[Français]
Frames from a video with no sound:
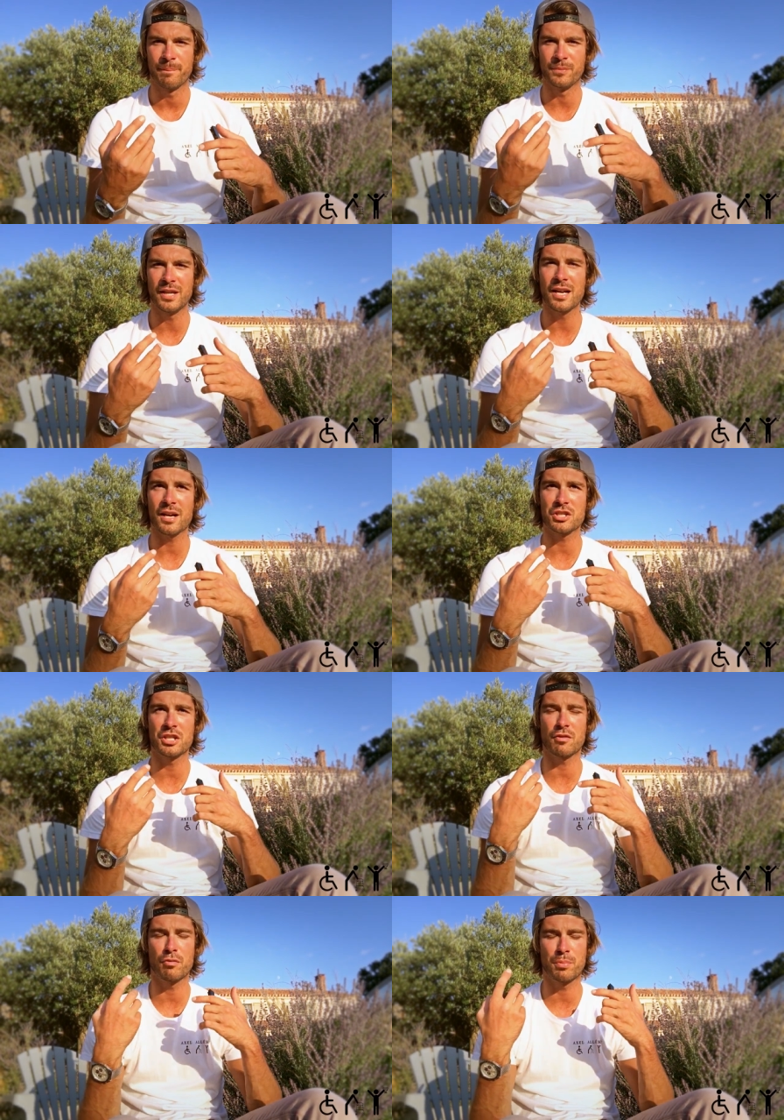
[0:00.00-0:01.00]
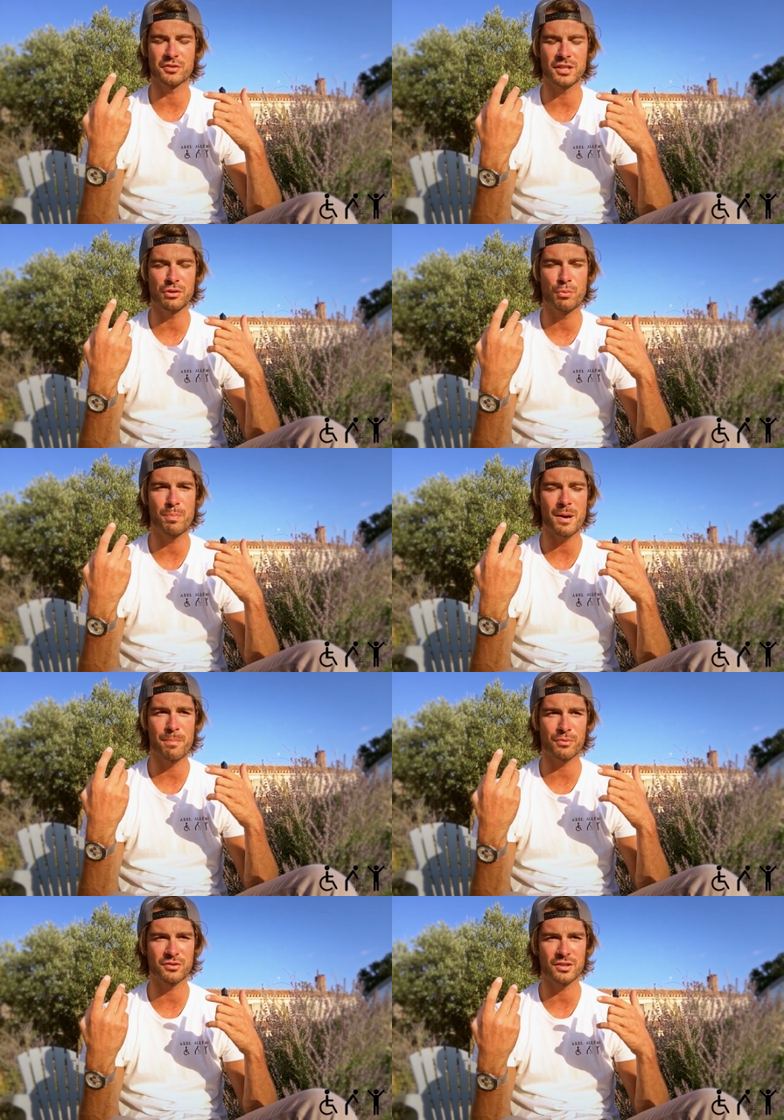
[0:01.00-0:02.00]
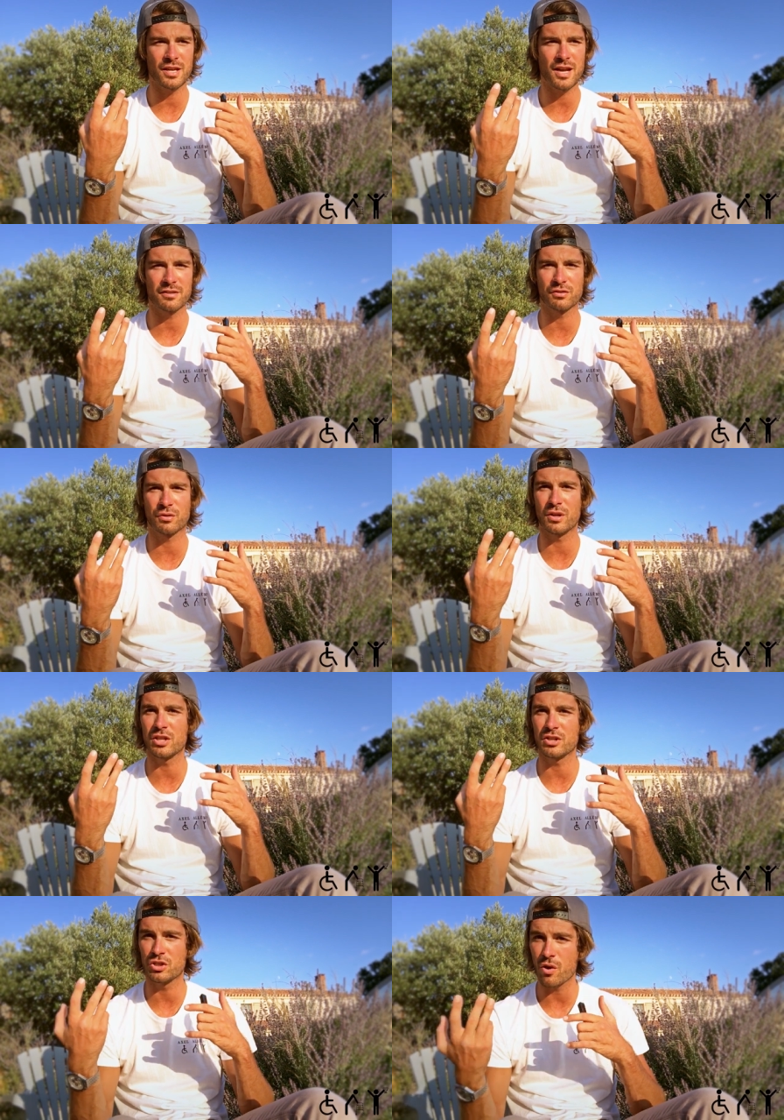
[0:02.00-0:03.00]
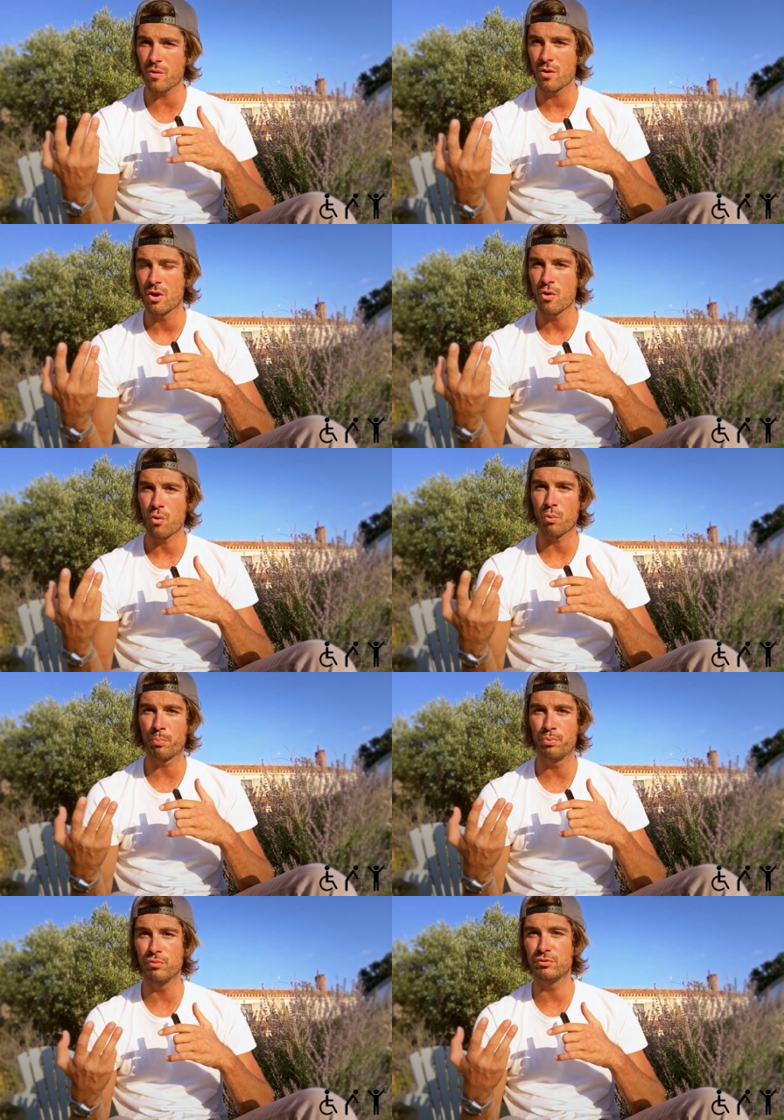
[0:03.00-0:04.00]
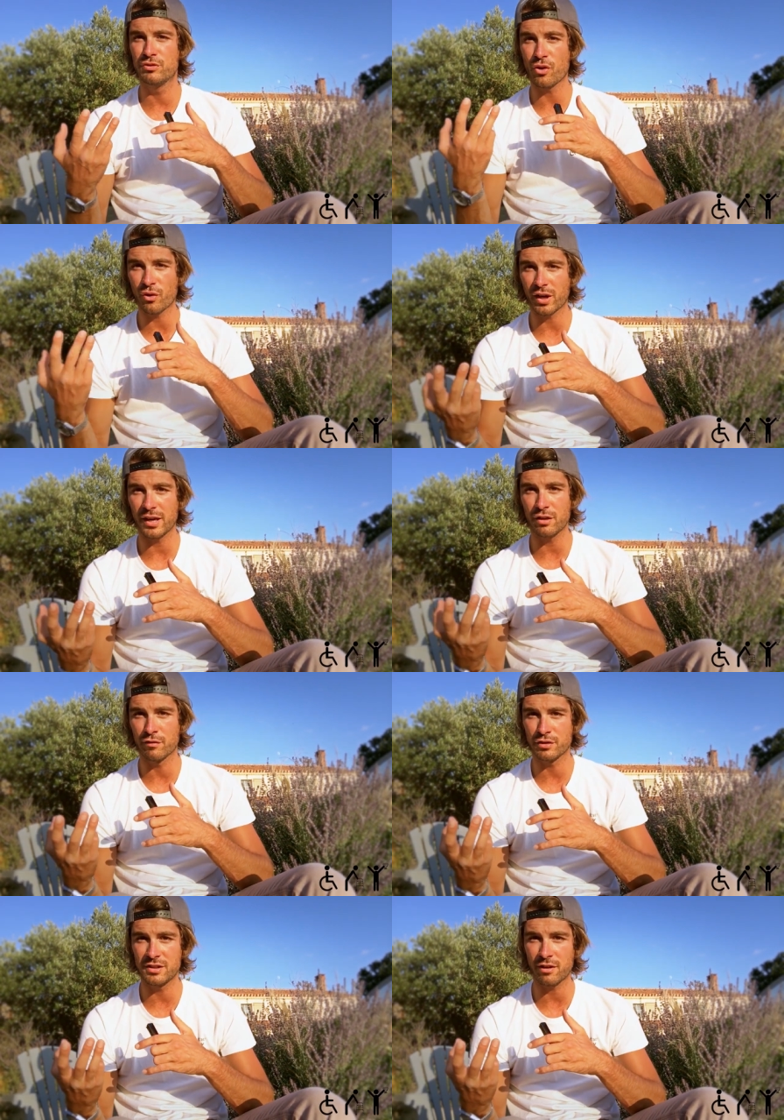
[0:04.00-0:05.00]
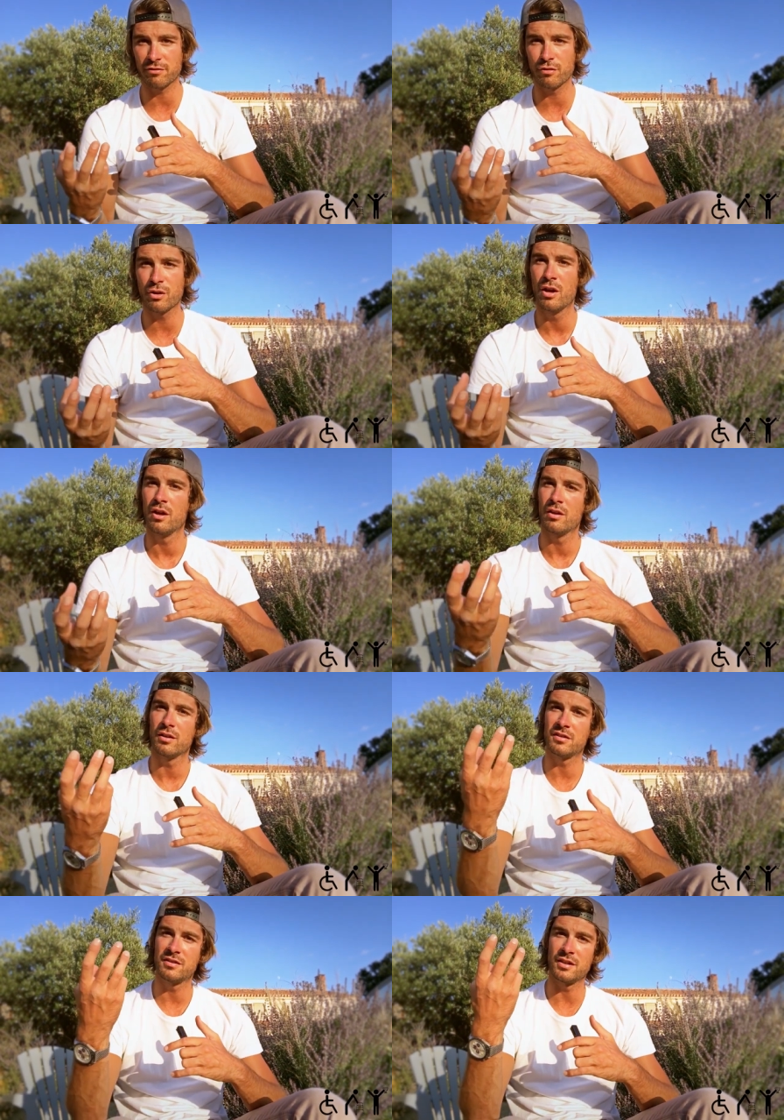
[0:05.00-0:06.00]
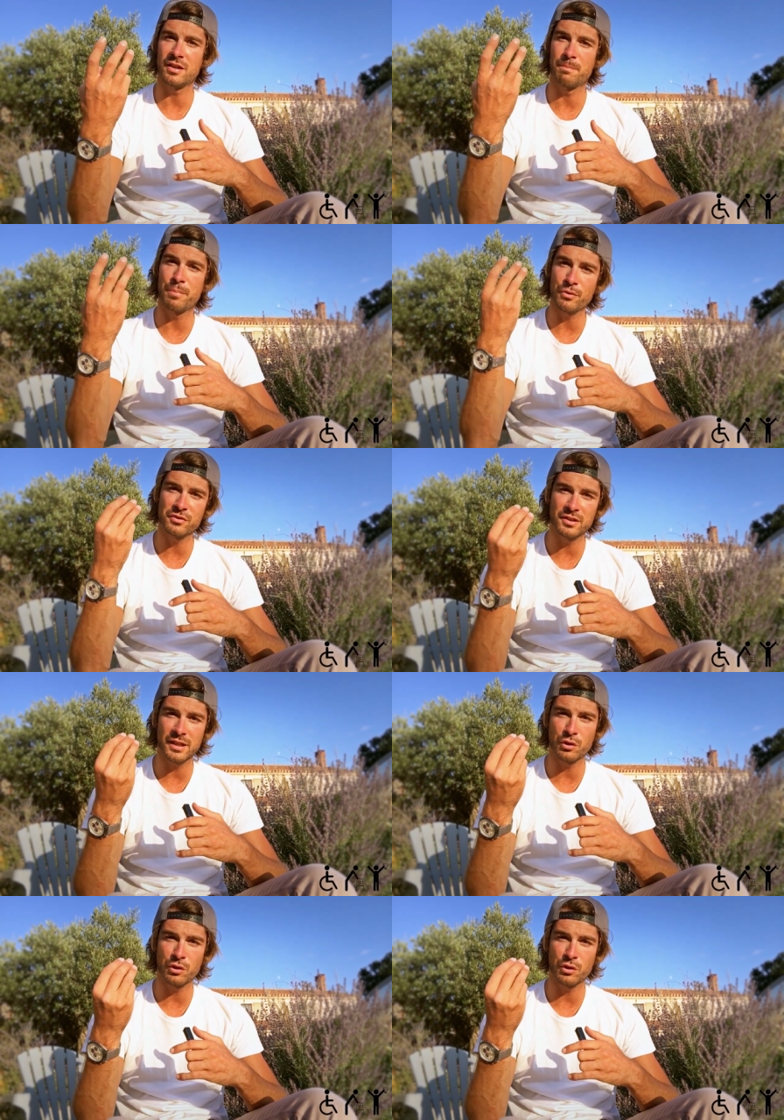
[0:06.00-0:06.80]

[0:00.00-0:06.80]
D'élargir vos pensées et ne pas penser à ce que les gens ont pu vous ancrer dans votre cerveau, ces pensées